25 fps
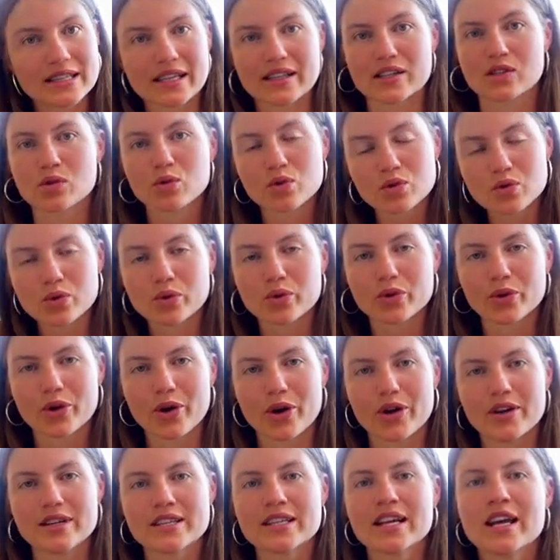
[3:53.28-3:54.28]
dazu tun
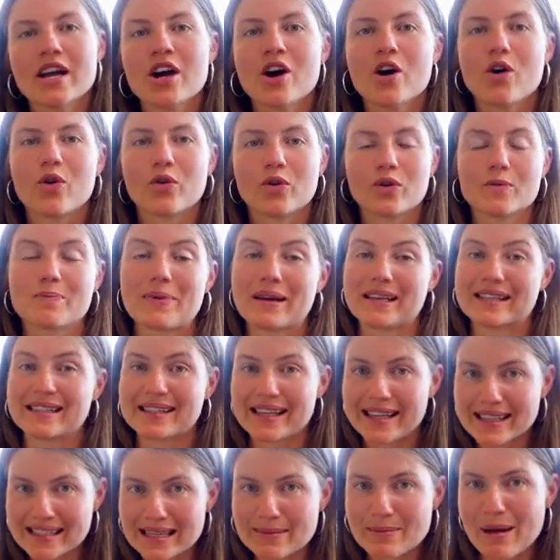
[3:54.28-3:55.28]
könnt. Und bei
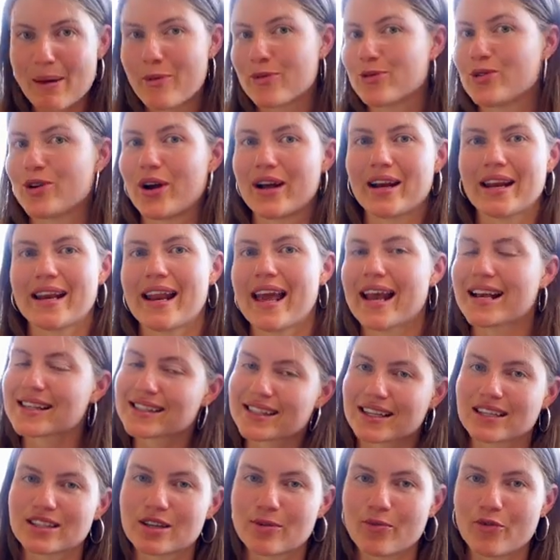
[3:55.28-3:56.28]
Sesam habe ich noch einen
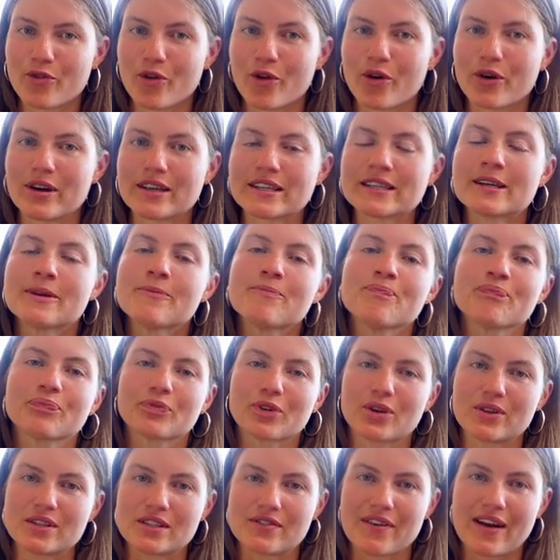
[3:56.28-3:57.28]
extra Tipp für euch euch.
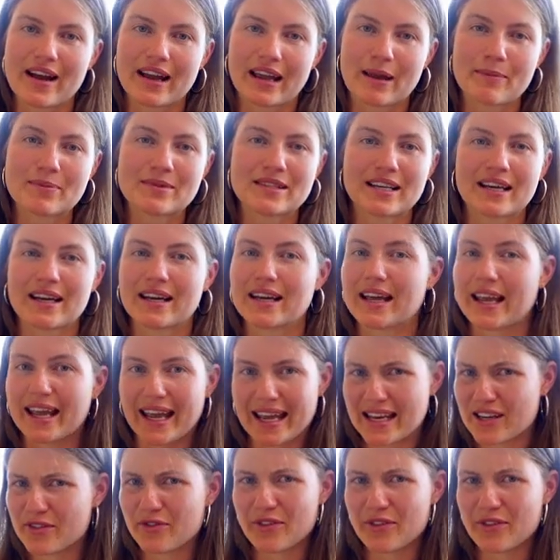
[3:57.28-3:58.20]
Und zwar gibt es ja, ihr kennt